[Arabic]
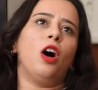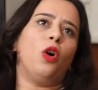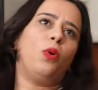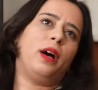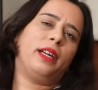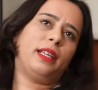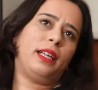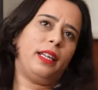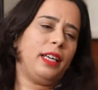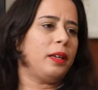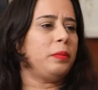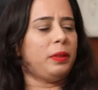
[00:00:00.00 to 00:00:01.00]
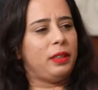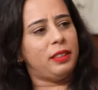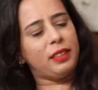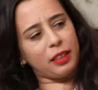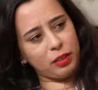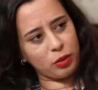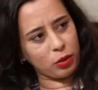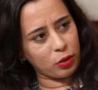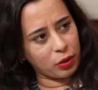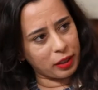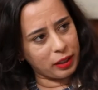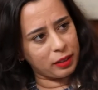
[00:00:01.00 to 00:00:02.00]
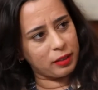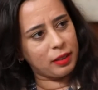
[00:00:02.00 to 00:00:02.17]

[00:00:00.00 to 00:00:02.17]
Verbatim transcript: هو انا ليا باللي سيكسيون الاخرين